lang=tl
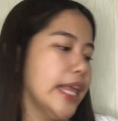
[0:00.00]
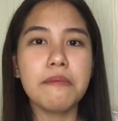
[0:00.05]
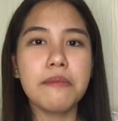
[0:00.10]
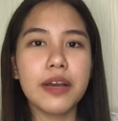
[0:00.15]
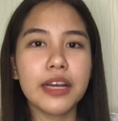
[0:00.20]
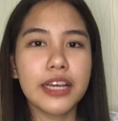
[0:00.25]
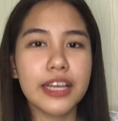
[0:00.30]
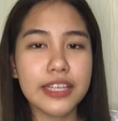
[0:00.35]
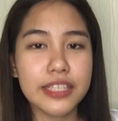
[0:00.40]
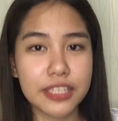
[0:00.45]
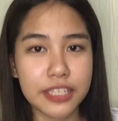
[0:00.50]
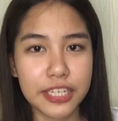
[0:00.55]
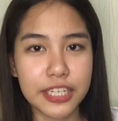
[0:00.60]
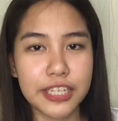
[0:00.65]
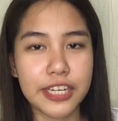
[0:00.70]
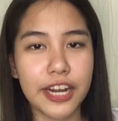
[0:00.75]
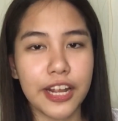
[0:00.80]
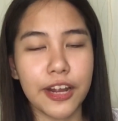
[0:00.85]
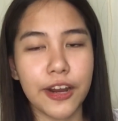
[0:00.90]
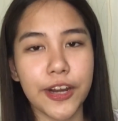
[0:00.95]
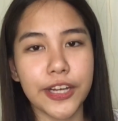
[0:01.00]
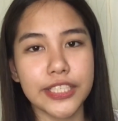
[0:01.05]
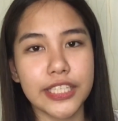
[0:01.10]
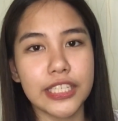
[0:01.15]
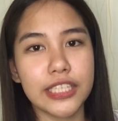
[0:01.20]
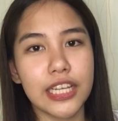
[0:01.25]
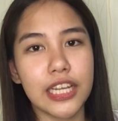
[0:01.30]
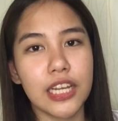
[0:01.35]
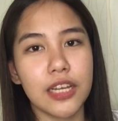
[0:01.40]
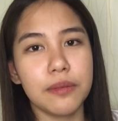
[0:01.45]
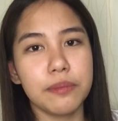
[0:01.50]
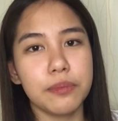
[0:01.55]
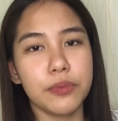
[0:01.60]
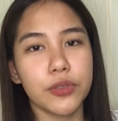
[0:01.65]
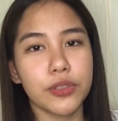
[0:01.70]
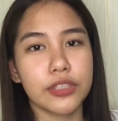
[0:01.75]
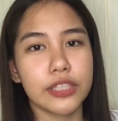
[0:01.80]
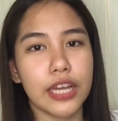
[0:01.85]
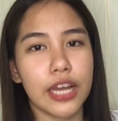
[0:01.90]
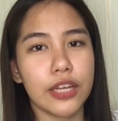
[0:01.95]
Mag-screen recording na lang po
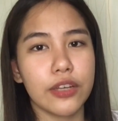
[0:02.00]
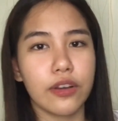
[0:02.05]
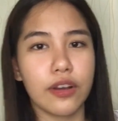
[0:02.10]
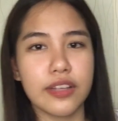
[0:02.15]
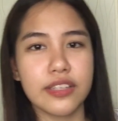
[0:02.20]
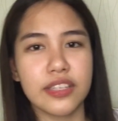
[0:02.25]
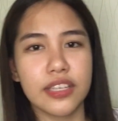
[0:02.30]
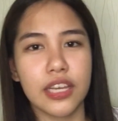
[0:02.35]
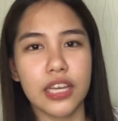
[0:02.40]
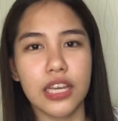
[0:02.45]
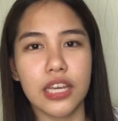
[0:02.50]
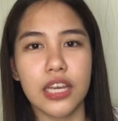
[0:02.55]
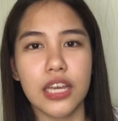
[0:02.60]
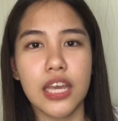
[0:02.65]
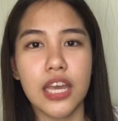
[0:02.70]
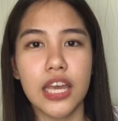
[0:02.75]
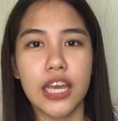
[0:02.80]
tayo kasi